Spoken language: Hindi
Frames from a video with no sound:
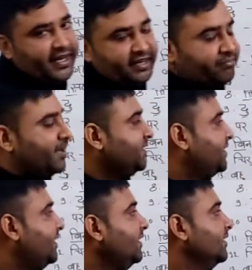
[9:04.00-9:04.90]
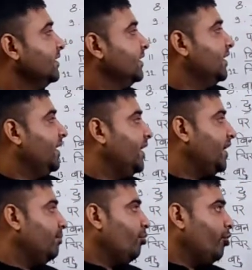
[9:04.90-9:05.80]
हेड मास्टर
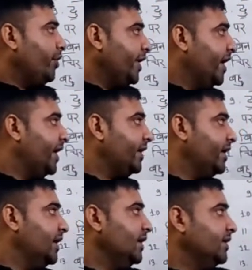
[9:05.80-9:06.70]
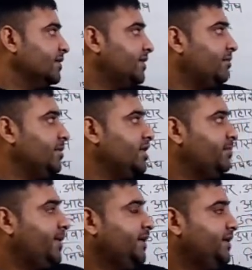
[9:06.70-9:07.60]
हेड बॉय हेड गर्ल सब
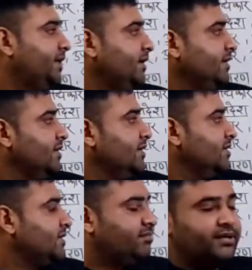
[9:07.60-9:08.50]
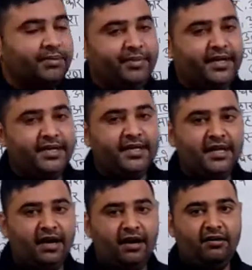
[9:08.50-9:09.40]
इंस्पेक्टर सब कमेटी
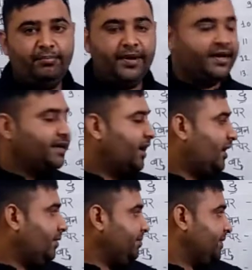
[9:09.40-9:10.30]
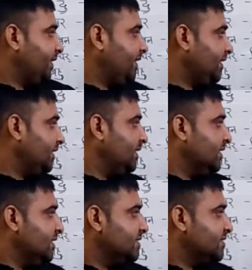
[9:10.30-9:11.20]
हाफ पेंट हाफ शर्ट
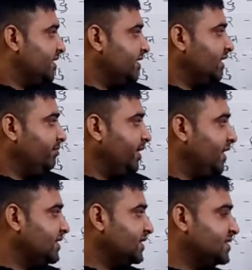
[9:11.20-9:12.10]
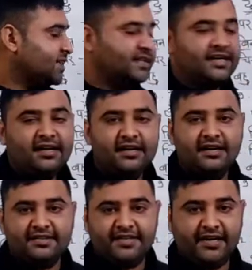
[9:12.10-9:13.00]
जनरल मैनेजर जनरल
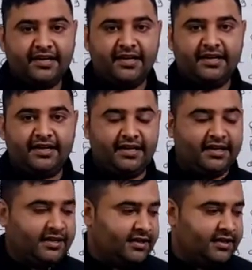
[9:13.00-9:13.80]
सेक्रेटरी